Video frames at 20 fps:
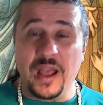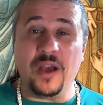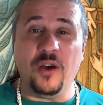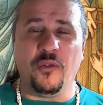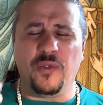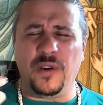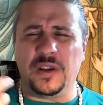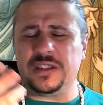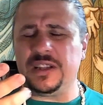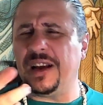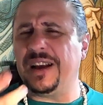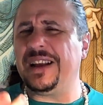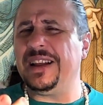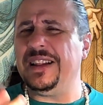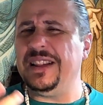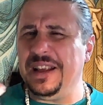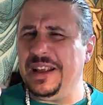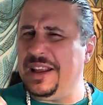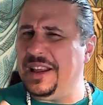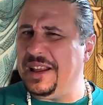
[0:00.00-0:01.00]
Eh. Ho fatto anche
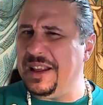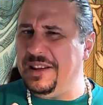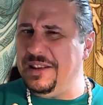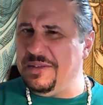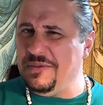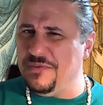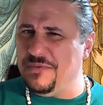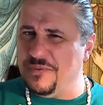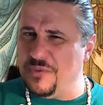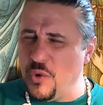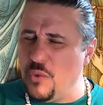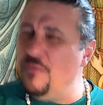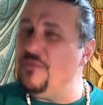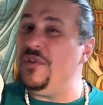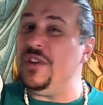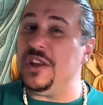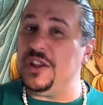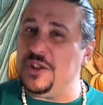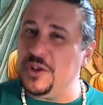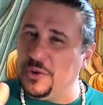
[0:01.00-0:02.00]
dei, un
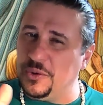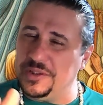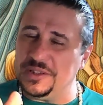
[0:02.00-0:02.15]
video